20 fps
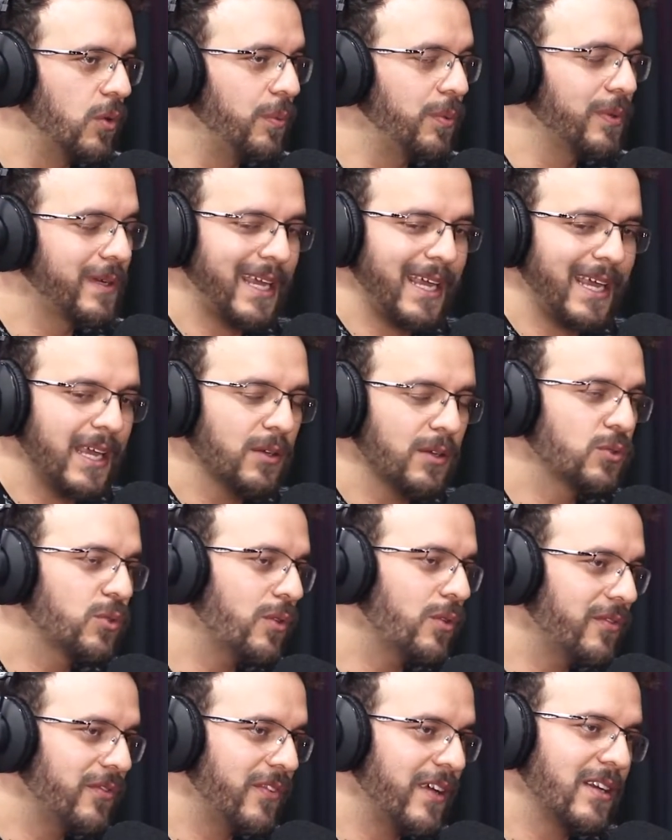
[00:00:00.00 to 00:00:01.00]
Porque sim. eu
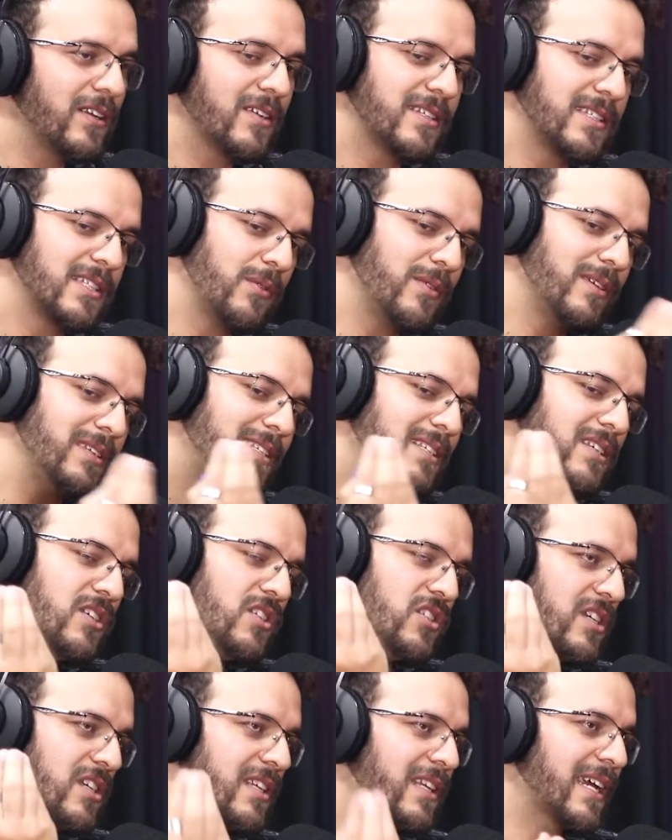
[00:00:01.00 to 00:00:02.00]
tô vendo que se eu
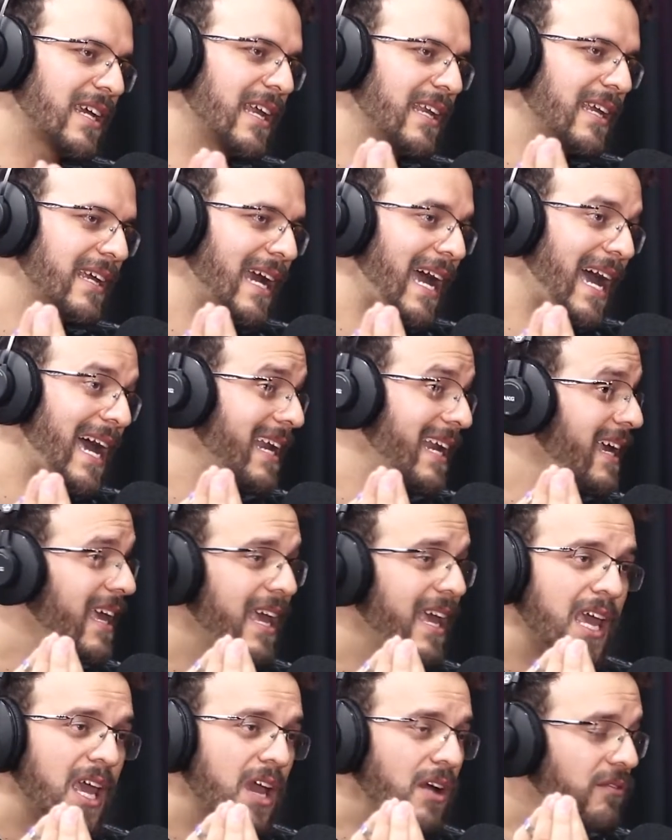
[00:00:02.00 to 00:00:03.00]
insistir naquele cara,
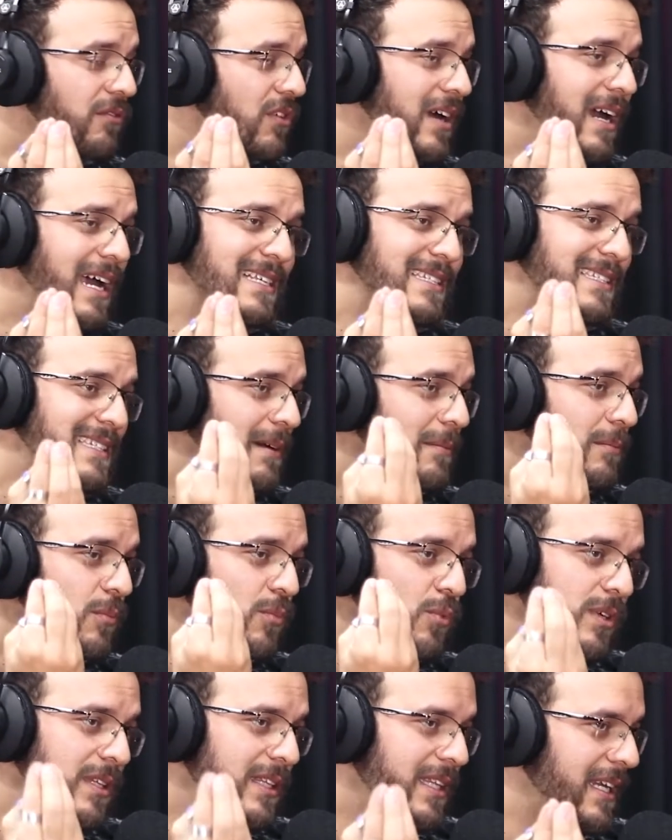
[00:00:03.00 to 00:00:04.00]
eu vou gastar
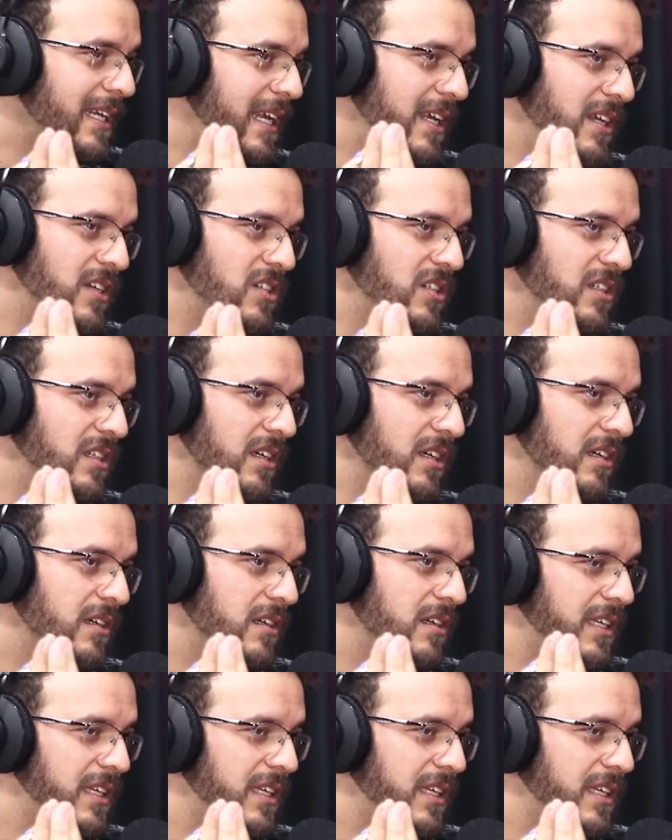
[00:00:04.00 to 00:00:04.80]
muita energia.